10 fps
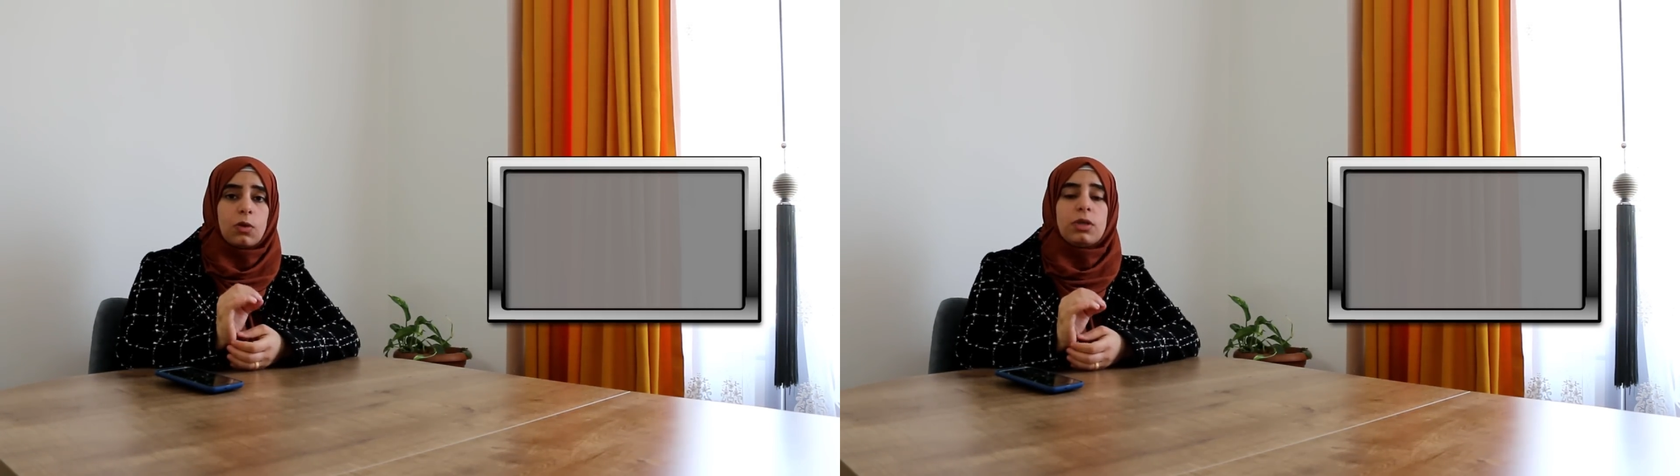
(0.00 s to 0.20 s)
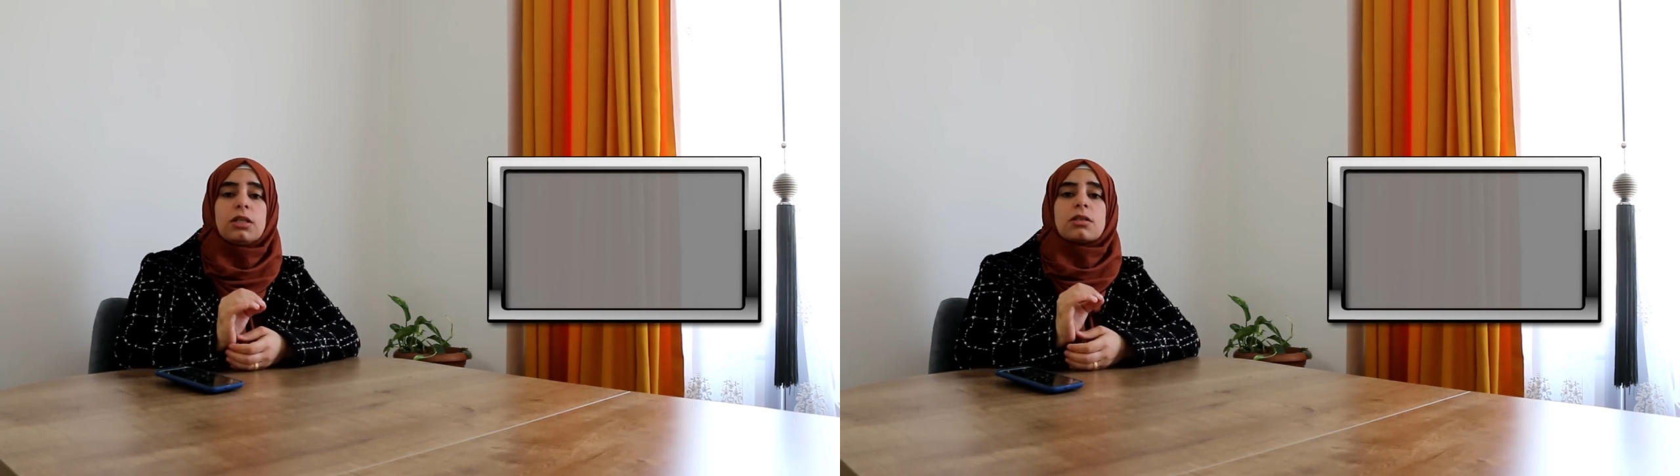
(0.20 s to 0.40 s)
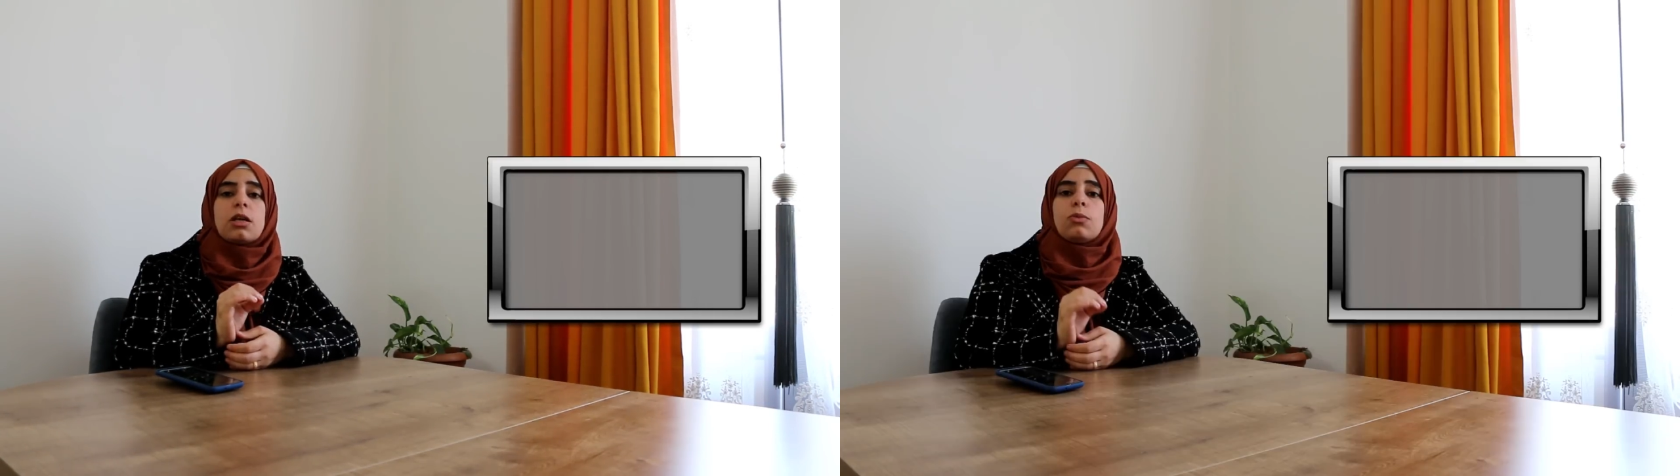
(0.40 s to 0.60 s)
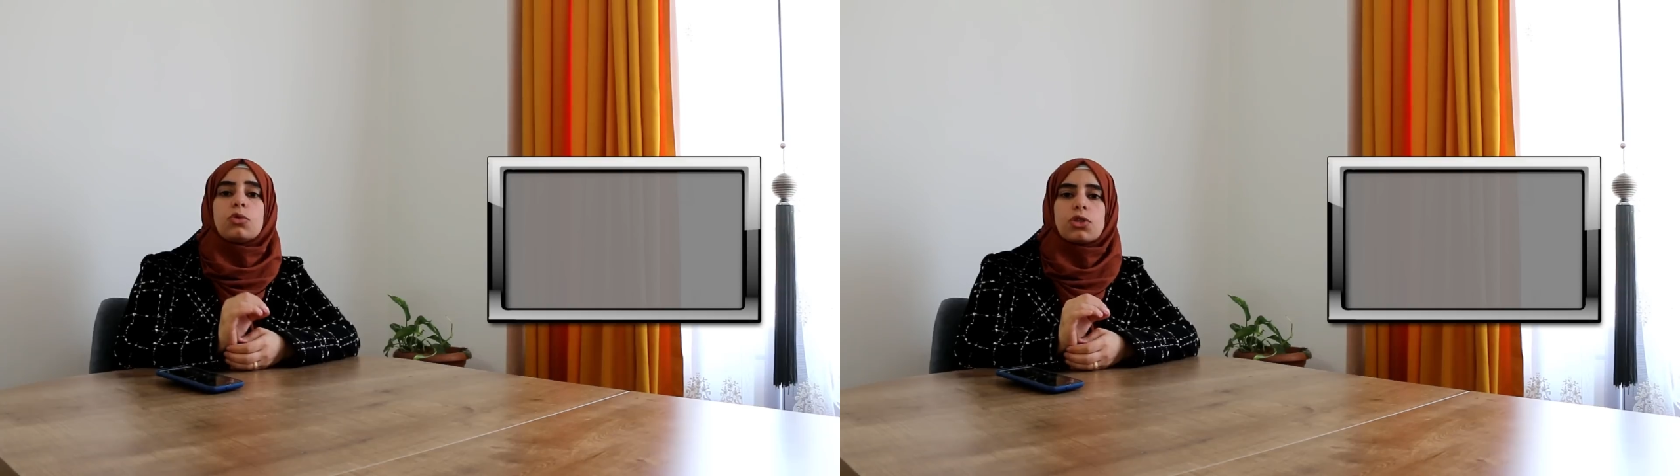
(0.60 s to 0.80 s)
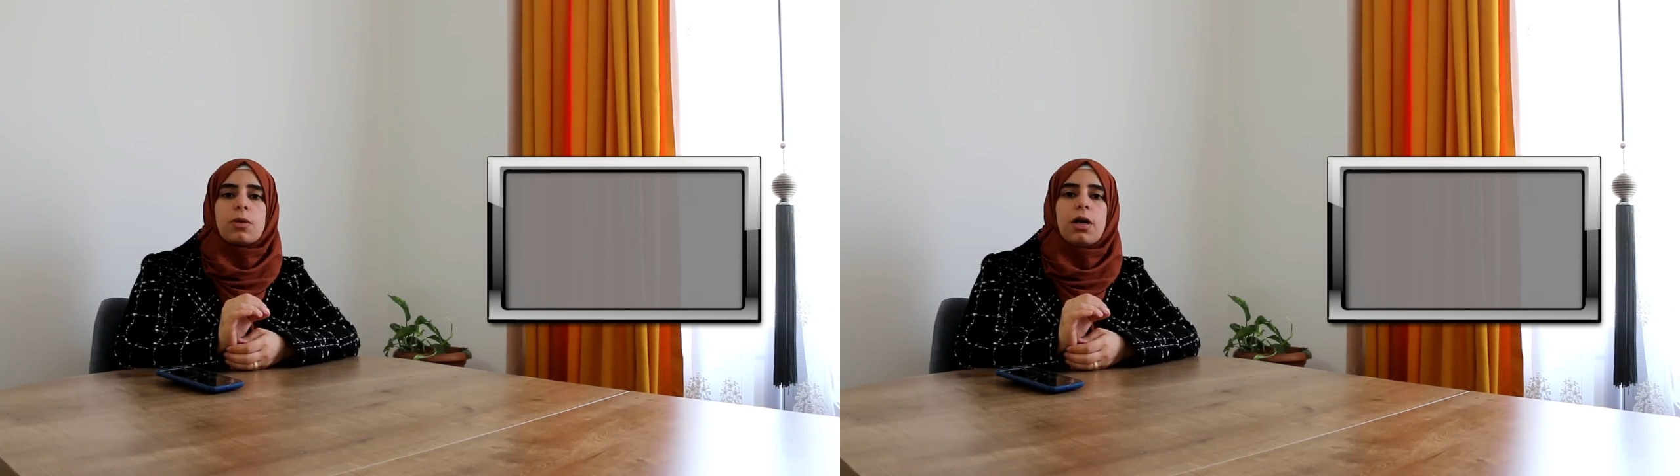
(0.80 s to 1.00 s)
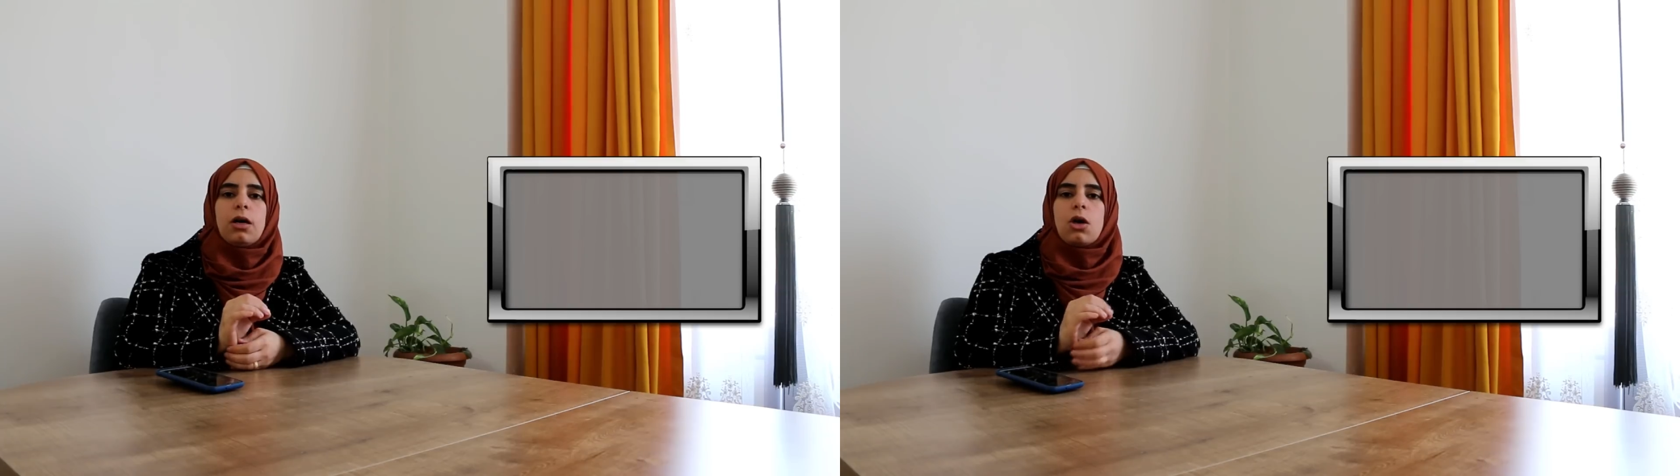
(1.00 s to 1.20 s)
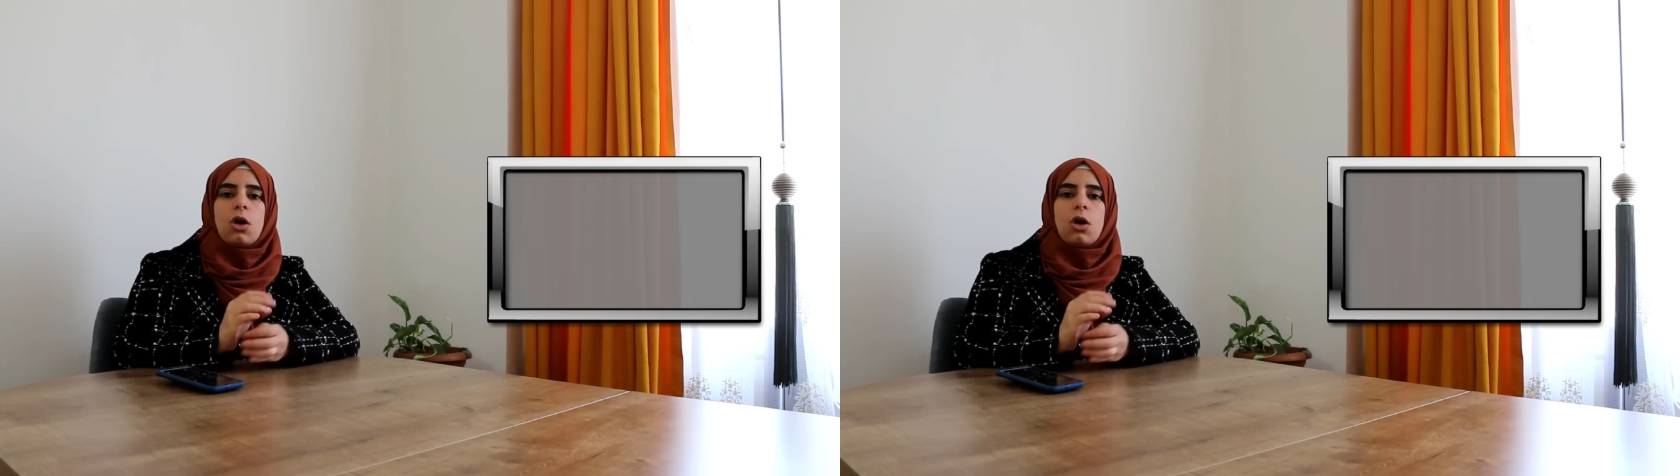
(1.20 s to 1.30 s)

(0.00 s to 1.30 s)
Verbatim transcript: هوية المجتمع